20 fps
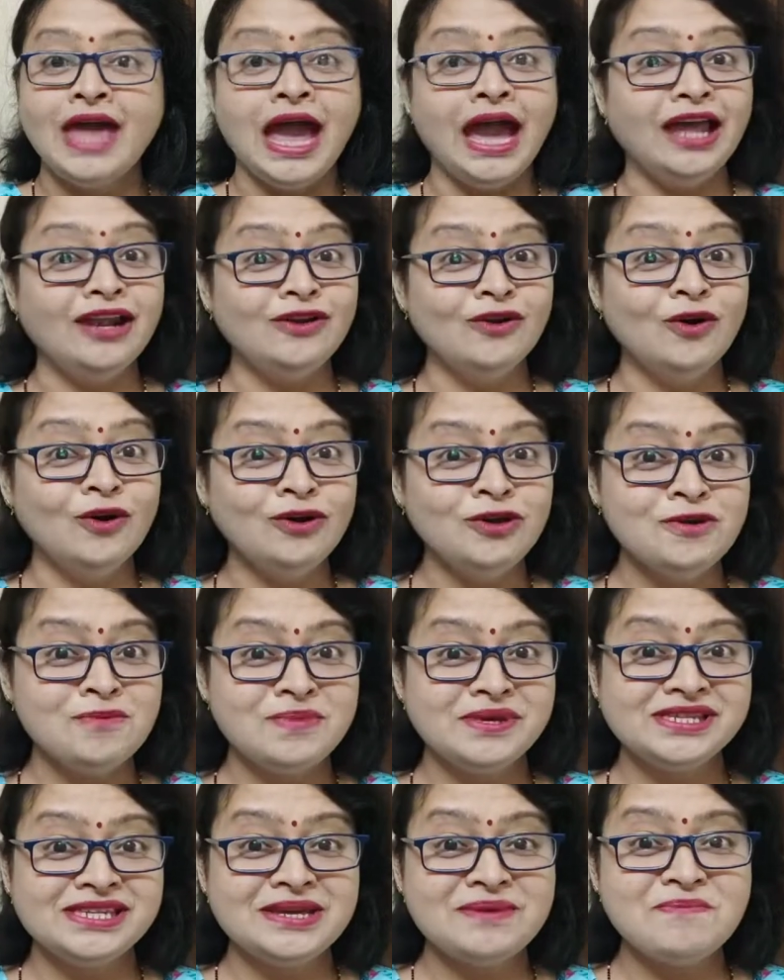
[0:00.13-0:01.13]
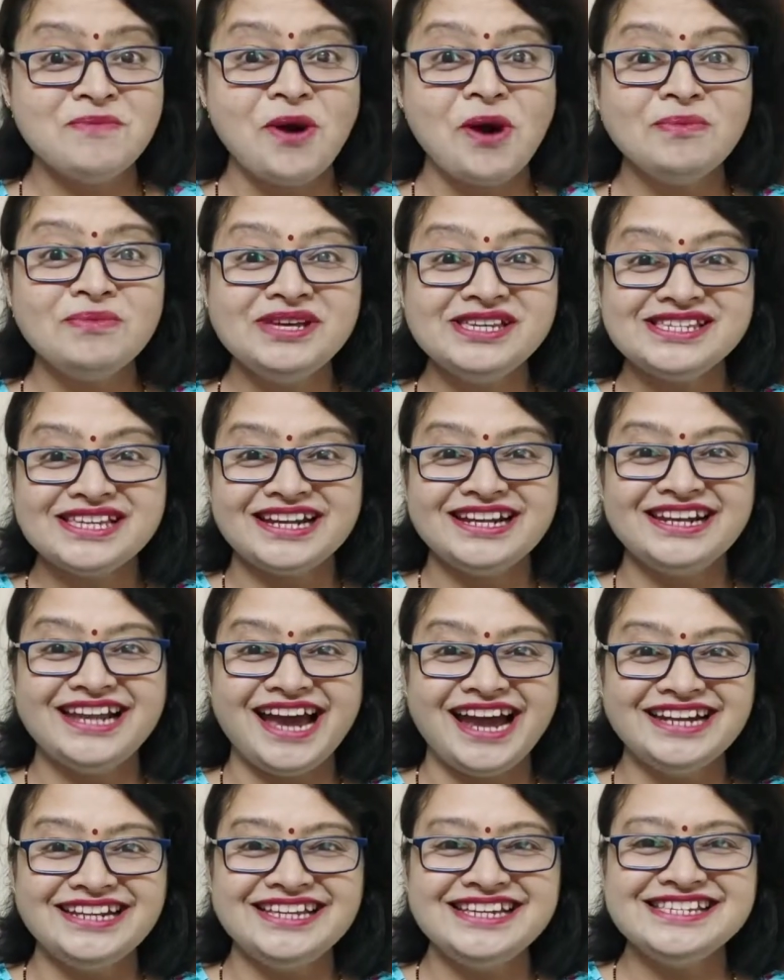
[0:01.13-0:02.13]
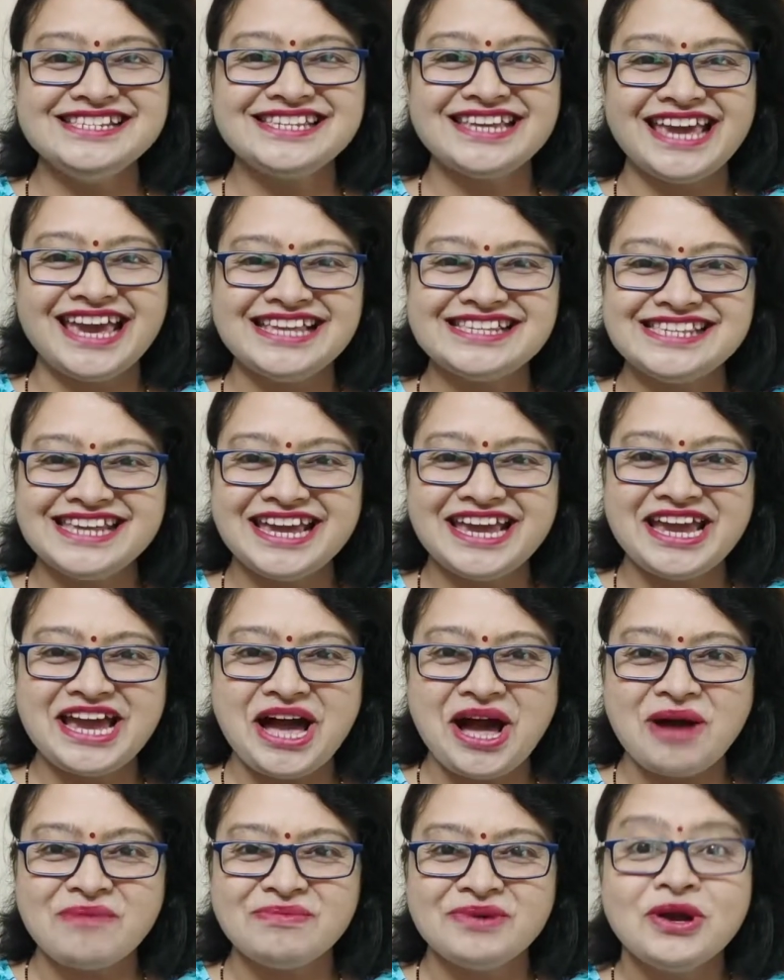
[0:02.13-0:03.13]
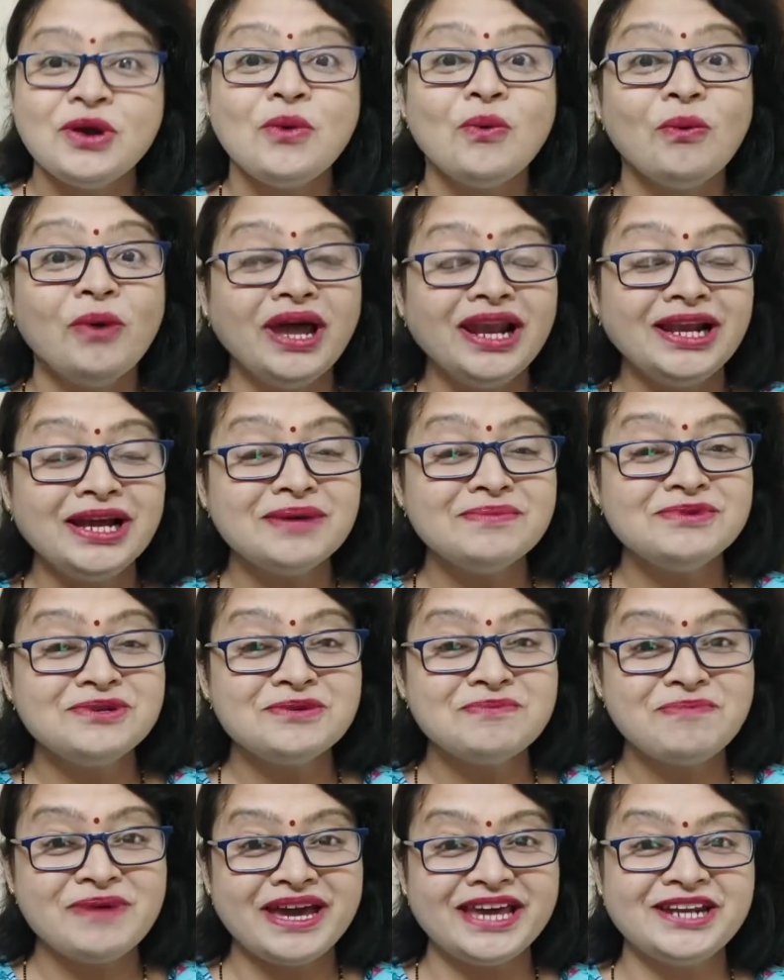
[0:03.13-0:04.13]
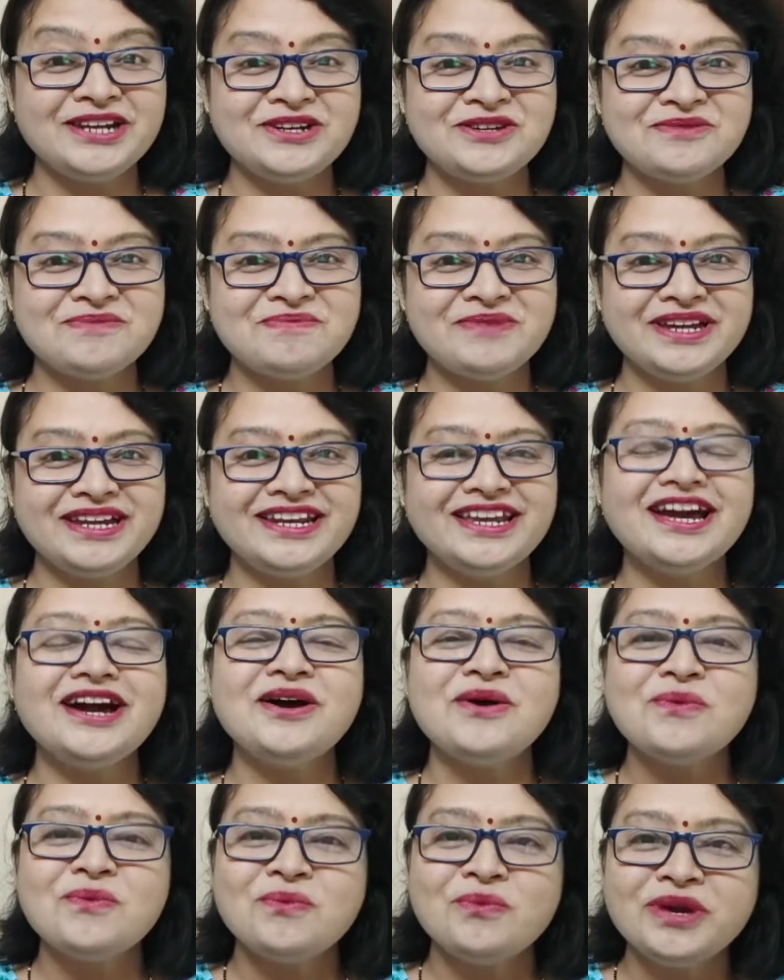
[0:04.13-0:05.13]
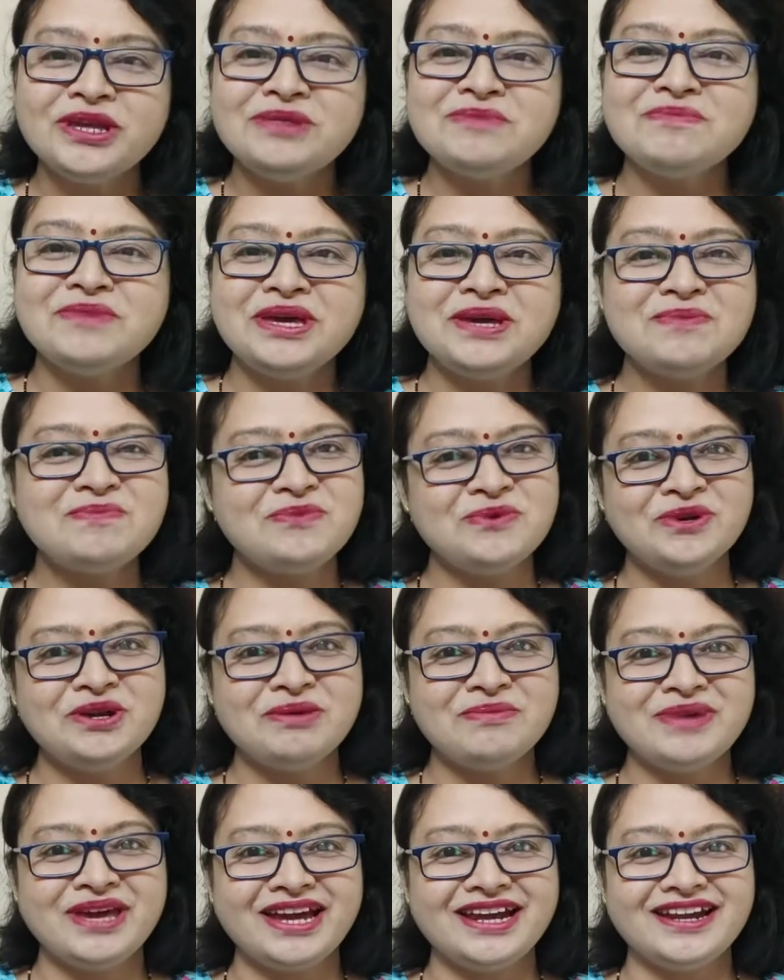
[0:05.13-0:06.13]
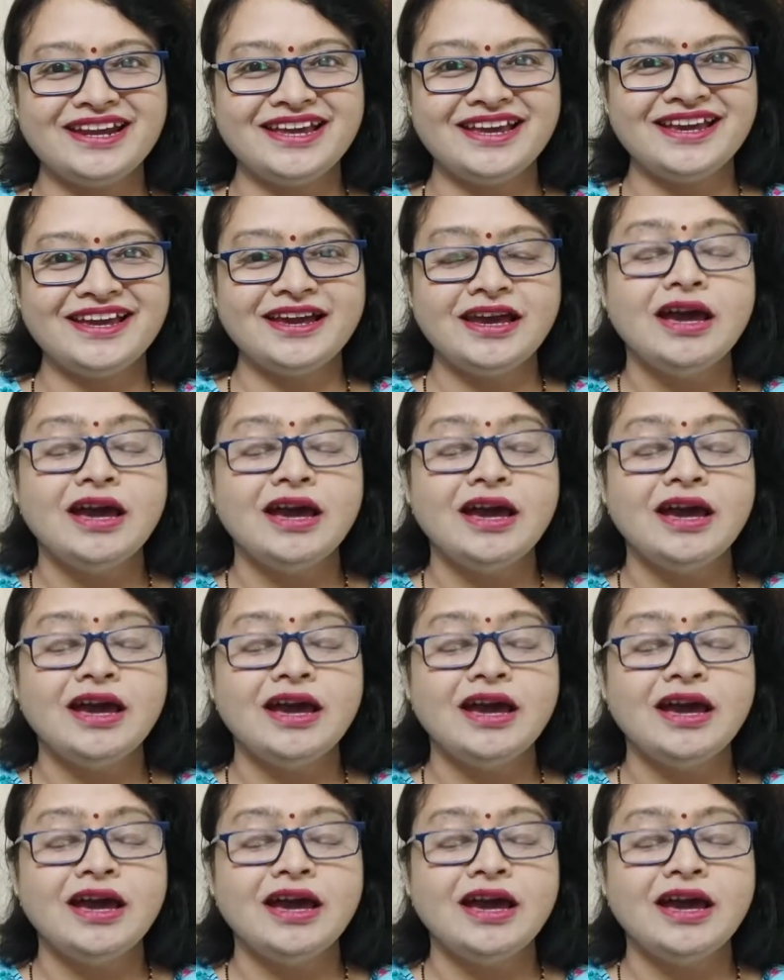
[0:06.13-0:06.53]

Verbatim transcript: हेलो यू बिजी मॉमीज एंड डैडीज कैसे हैं आप वेलकम टू पेरेंटोपीडिया विथ मी पूनम हेगड़े